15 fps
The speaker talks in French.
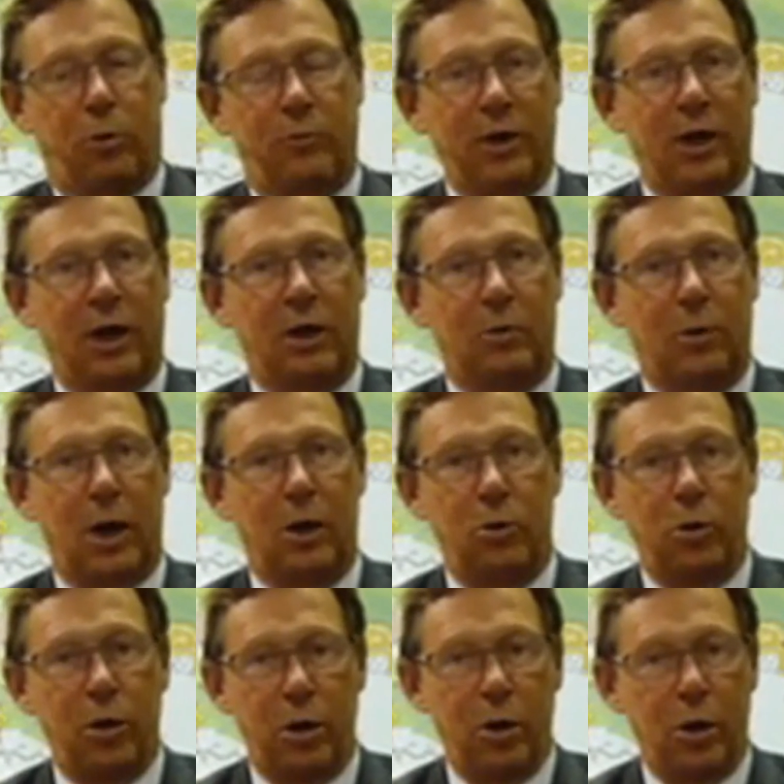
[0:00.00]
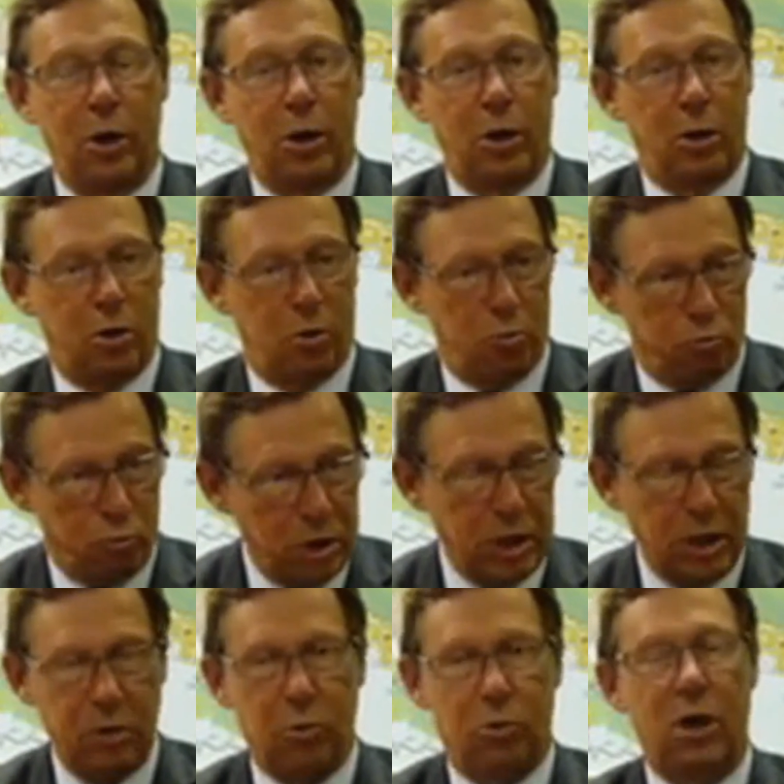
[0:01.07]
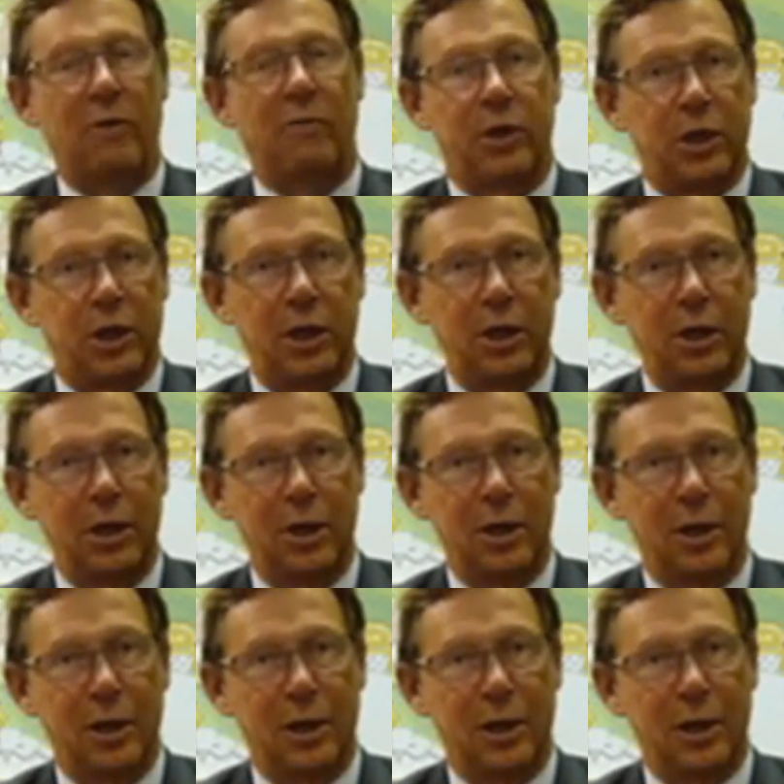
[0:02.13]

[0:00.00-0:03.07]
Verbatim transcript: pour revenir à la loi Allure, oui, on l'avait dit,